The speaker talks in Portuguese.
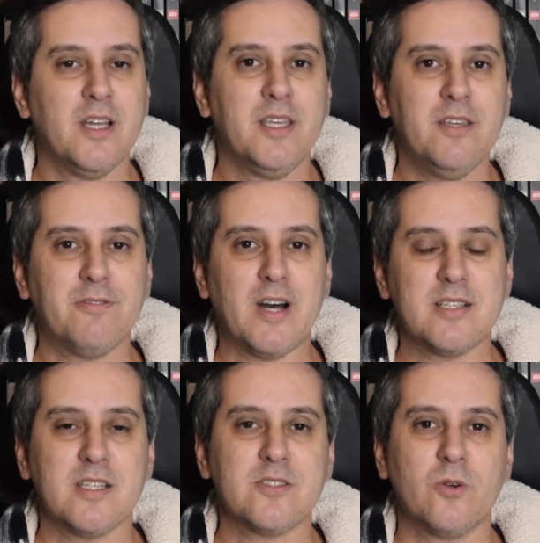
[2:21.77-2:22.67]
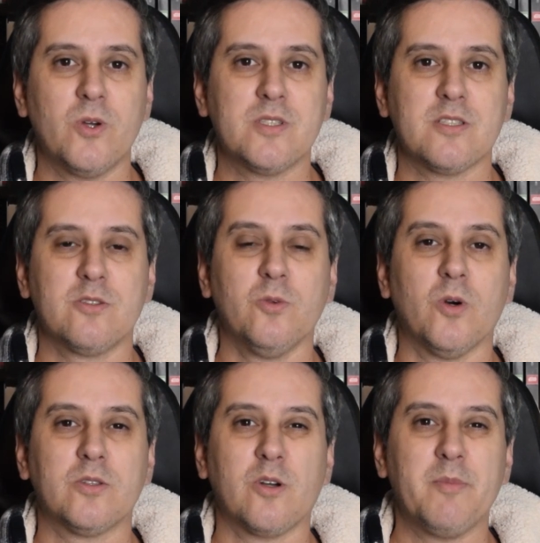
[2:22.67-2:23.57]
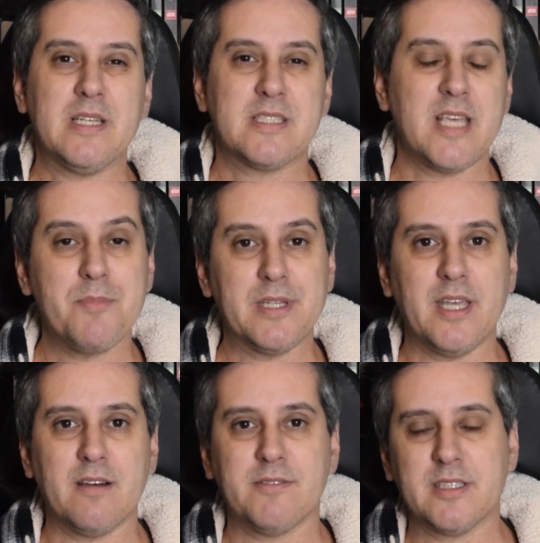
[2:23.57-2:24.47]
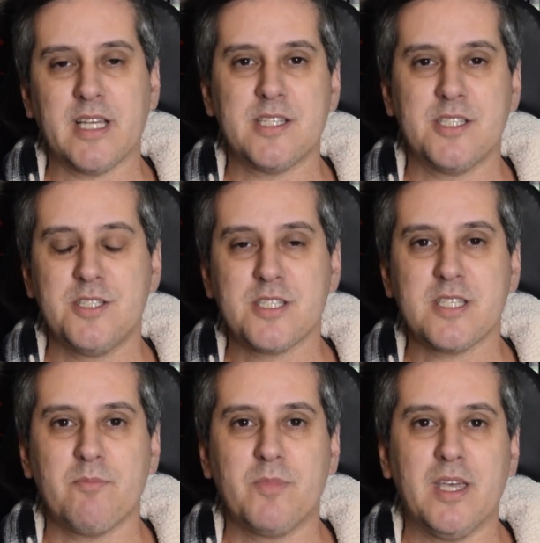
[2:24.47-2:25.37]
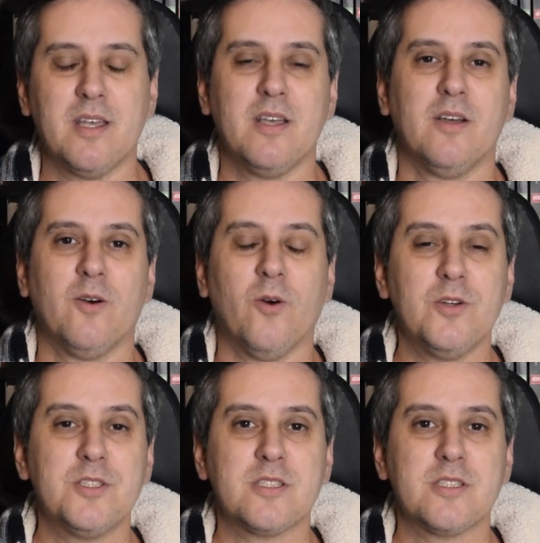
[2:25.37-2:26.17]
e faz as coisas do outro. Como ele sempre tem a vantagem de saber onde